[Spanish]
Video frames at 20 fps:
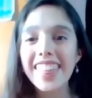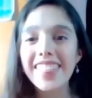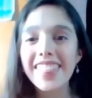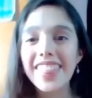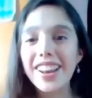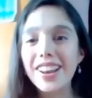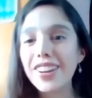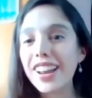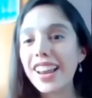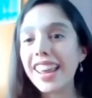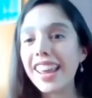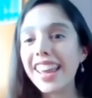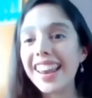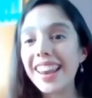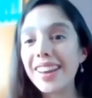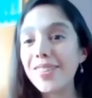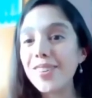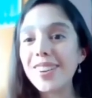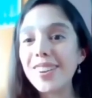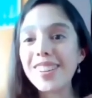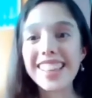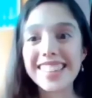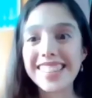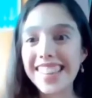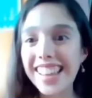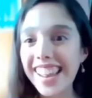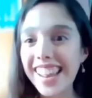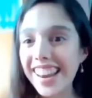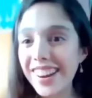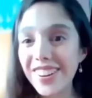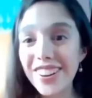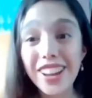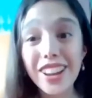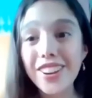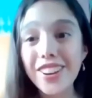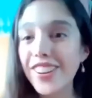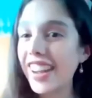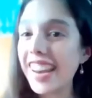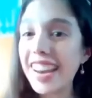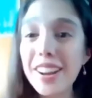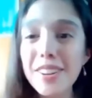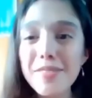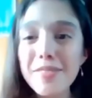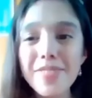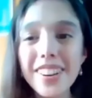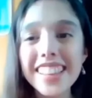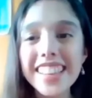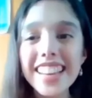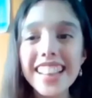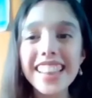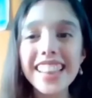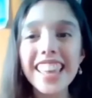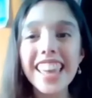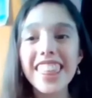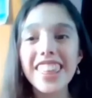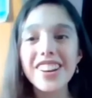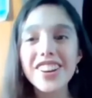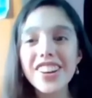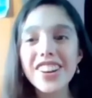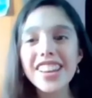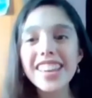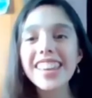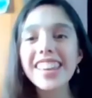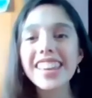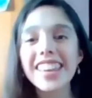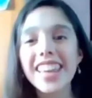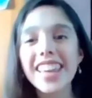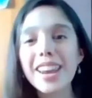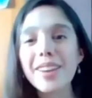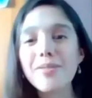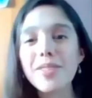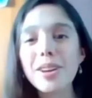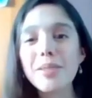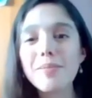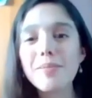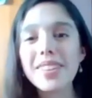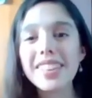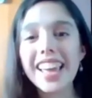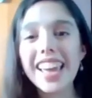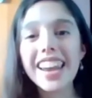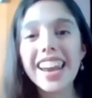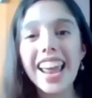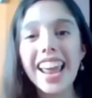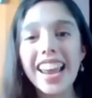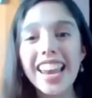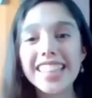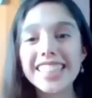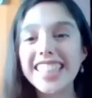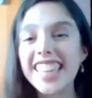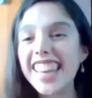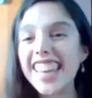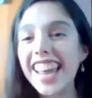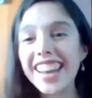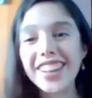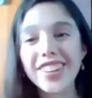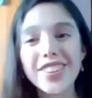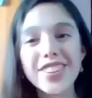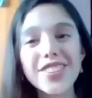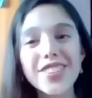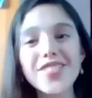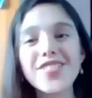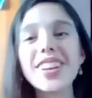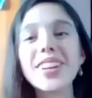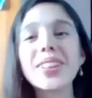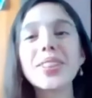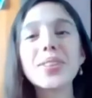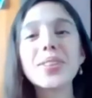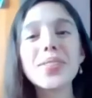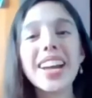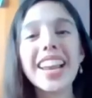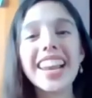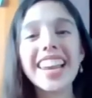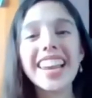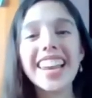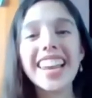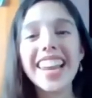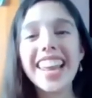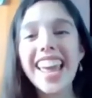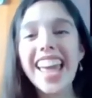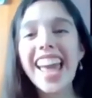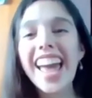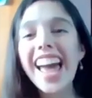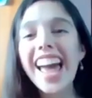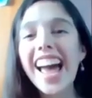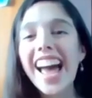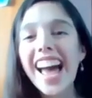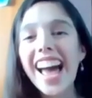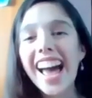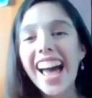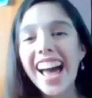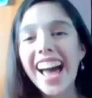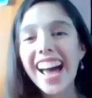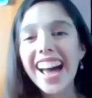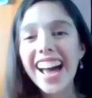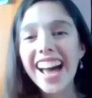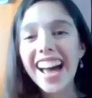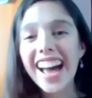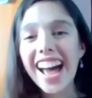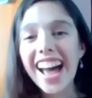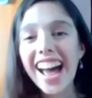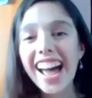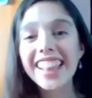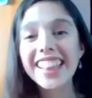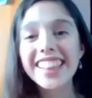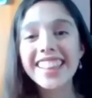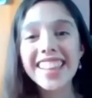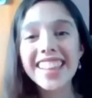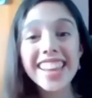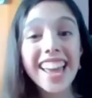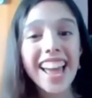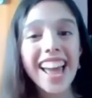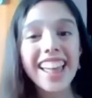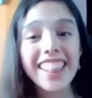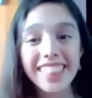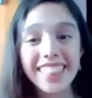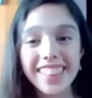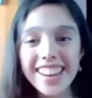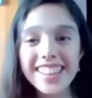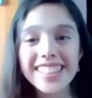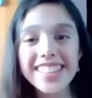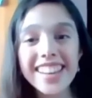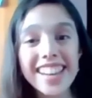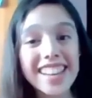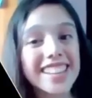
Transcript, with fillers: de lo que le gusta hacer o lo que nos quiere compartir el día de hoy, queremos invitar al escenario virtual a Andrés